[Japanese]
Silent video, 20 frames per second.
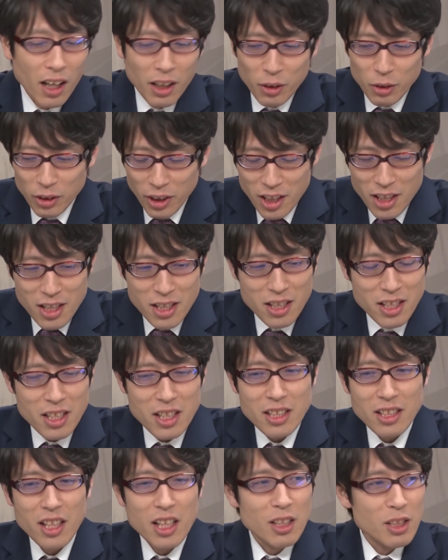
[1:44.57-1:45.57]
あのね
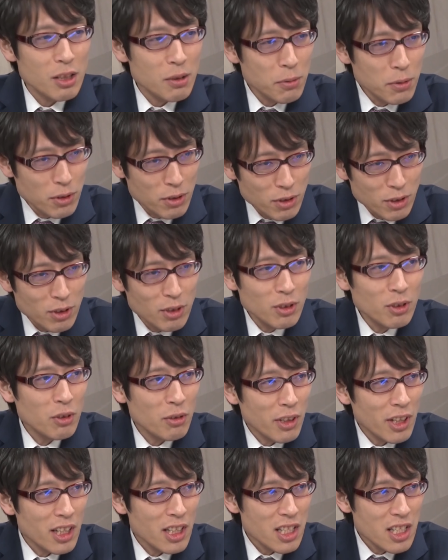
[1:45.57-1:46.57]
節分っていうの
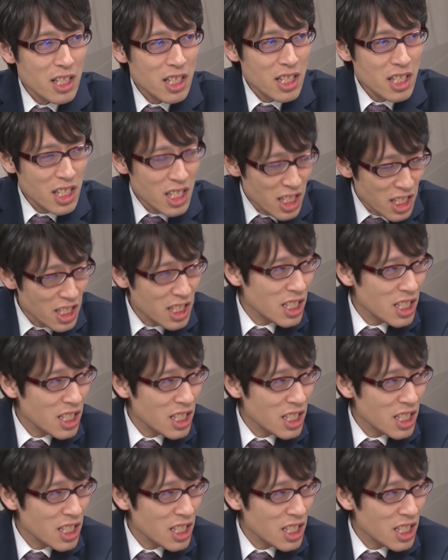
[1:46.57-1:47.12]
は神